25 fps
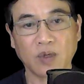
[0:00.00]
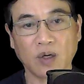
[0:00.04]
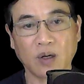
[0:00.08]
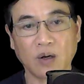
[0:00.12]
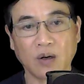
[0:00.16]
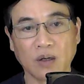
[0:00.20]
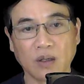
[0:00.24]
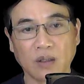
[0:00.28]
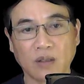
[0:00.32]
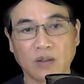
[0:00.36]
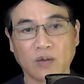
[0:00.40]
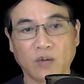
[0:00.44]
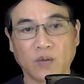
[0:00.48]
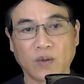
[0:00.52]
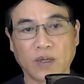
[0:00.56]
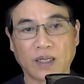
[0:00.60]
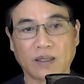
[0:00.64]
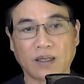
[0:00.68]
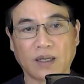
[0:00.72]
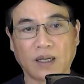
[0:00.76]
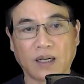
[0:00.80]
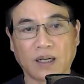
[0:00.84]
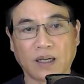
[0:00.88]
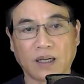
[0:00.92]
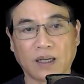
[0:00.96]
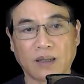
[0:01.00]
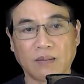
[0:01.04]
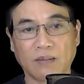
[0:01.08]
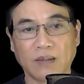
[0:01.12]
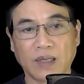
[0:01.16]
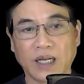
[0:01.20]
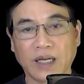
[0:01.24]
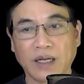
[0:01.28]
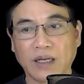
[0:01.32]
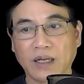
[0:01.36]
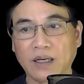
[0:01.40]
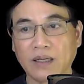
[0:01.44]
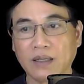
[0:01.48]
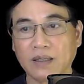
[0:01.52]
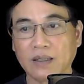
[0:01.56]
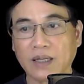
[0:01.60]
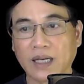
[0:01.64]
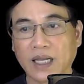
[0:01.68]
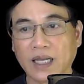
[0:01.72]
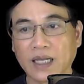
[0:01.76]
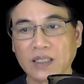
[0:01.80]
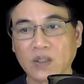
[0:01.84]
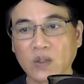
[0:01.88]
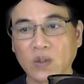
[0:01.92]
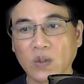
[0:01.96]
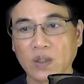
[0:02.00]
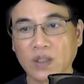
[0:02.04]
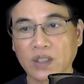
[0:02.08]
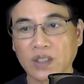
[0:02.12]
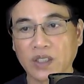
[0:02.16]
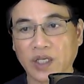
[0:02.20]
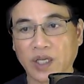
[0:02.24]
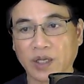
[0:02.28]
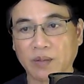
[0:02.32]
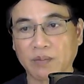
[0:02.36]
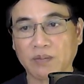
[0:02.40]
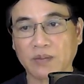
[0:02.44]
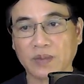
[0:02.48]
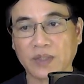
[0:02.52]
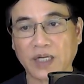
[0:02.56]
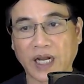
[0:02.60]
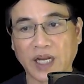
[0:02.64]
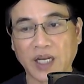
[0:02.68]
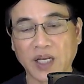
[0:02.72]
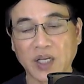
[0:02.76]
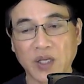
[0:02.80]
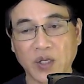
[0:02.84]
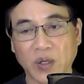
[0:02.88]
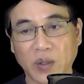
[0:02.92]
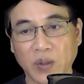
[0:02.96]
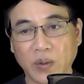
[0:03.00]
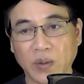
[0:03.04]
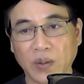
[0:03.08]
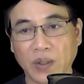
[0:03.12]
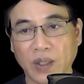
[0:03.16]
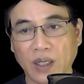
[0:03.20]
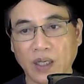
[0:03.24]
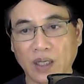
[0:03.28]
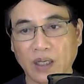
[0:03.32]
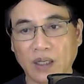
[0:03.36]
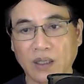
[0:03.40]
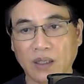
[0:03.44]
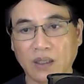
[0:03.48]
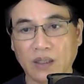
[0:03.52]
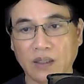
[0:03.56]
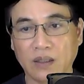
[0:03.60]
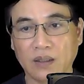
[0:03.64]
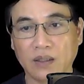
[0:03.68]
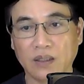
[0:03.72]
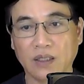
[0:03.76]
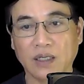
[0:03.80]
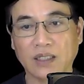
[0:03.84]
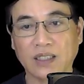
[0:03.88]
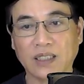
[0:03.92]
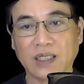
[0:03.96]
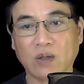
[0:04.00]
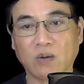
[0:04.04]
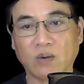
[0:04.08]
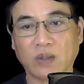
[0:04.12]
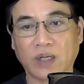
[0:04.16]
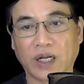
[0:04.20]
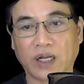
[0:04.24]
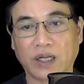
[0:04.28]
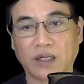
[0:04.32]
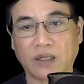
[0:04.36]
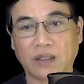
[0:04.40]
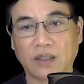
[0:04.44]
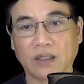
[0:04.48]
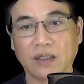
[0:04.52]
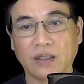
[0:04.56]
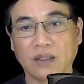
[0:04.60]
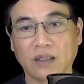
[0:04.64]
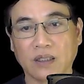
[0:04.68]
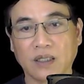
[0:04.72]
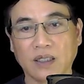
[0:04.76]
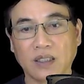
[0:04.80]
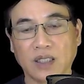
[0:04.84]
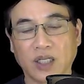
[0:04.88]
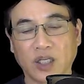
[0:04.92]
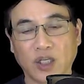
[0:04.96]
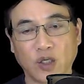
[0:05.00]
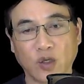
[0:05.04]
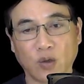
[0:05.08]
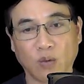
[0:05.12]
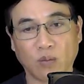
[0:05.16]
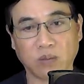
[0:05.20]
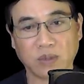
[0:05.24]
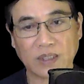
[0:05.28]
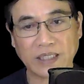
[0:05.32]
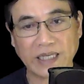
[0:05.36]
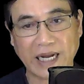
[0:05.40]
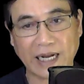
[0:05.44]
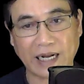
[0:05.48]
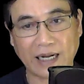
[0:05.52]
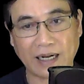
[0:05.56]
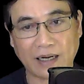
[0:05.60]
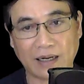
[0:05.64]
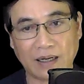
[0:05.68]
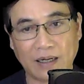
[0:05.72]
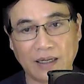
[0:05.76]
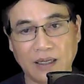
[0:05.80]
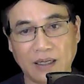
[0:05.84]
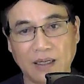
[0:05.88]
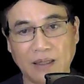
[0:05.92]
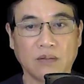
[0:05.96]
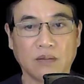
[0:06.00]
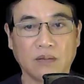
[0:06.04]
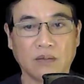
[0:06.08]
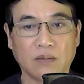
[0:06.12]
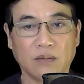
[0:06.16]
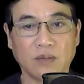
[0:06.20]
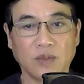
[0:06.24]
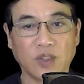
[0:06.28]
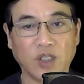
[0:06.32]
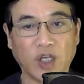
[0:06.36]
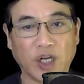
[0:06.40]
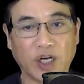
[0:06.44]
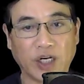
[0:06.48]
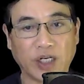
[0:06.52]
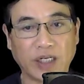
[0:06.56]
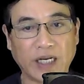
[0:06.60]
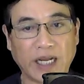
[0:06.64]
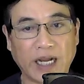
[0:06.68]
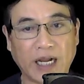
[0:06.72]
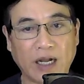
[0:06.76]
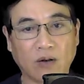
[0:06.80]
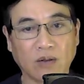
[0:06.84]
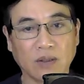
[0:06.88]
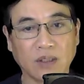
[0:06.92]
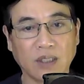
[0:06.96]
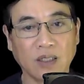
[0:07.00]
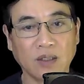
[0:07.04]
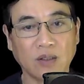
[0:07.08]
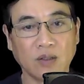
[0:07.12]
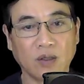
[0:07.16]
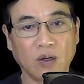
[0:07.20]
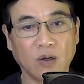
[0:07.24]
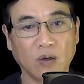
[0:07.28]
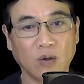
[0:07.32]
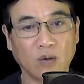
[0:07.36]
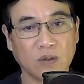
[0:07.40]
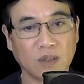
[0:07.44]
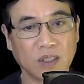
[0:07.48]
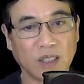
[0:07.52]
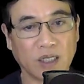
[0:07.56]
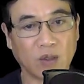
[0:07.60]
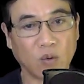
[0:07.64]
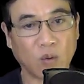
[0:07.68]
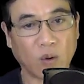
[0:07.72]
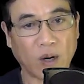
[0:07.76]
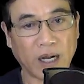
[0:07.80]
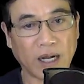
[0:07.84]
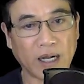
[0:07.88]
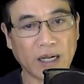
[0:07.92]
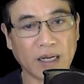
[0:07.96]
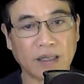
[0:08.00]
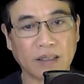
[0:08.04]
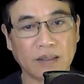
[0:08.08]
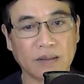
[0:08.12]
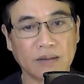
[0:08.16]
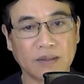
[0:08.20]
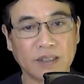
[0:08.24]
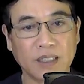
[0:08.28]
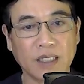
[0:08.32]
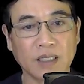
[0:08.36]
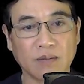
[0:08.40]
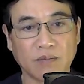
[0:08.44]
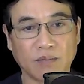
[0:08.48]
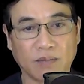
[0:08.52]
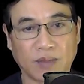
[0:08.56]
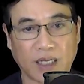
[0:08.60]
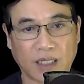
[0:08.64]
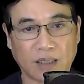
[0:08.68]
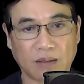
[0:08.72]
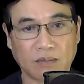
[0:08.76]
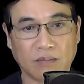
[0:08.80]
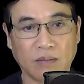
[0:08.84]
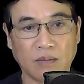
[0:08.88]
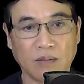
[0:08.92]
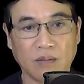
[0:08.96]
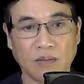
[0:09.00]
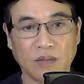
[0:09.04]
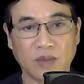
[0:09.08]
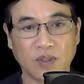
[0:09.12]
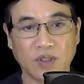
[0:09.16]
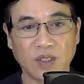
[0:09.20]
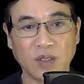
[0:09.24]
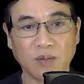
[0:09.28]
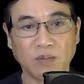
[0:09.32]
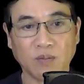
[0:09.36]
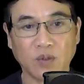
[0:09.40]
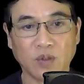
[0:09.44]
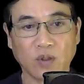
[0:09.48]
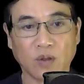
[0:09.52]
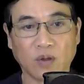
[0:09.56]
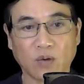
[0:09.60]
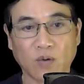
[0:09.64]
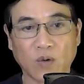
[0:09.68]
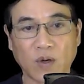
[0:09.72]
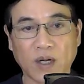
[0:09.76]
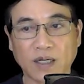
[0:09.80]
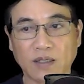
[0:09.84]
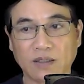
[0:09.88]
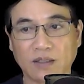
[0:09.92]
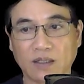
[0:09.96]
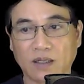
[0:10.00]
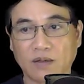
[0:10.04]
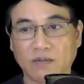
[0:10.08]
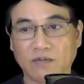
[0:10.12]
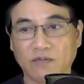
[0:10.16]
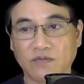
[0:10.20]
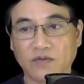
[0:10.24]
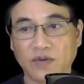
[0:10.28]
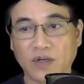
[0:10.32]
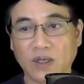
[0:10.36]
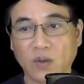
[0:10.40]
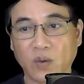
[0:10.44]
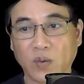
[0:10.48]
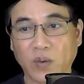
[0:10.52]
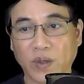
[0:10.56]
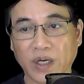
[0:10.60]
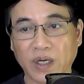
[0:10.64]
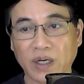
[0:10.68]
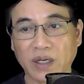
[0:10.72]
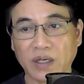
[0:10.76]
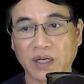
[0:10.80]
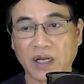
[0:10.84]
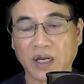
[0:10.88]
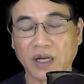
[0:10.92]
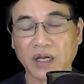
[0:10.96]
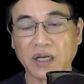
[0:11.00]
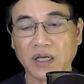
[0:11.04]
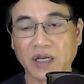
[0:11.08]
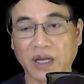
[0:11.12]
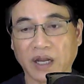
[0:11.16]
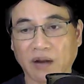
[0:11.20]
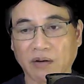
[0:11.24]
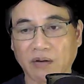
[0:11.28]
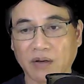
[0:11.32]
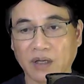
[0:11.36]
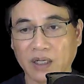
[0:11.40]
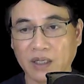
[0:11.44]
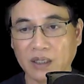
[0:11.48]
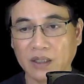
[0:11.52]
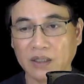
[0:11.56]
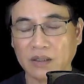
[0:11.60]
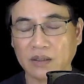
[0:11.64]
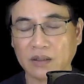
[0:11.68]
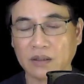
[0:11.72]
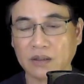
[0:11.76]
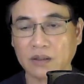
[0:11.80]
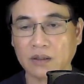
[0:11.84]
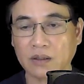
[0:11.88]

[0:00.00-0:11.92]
lót hoặc là lấy ít lá xuân diệp rải vô. Nhưng sau này thường thì dùng trà. Vì trà có tính oxy hóa rất mạnh, giúp cho quá trình phân hủy dễ dàng hơn.